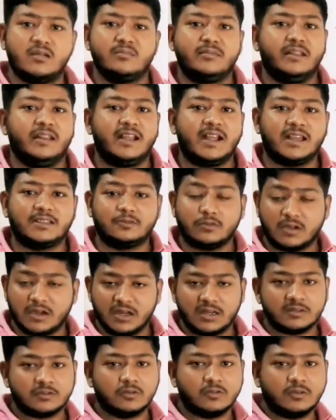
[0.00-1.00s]
कम मिलेगा तो
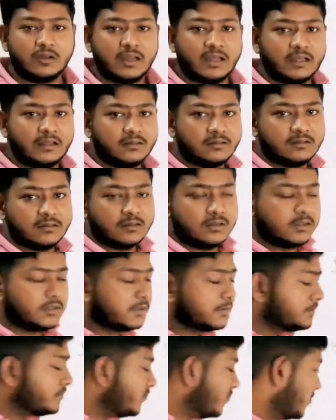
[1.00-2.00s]
गलत होगा
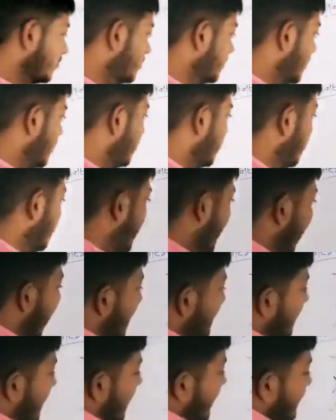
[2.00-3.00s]
तो देखो
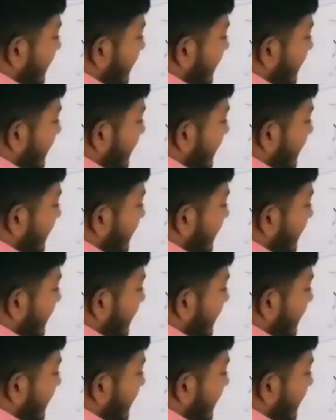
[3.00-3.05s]
आम